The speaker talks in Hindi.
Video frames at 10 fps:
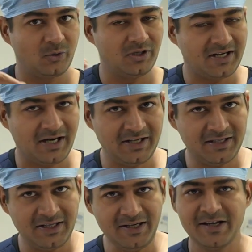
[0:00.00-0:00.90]
को
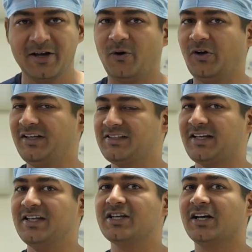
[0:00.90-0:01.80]
निकालेंगे और
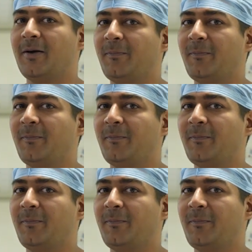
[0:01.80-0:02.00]
इसकी जगह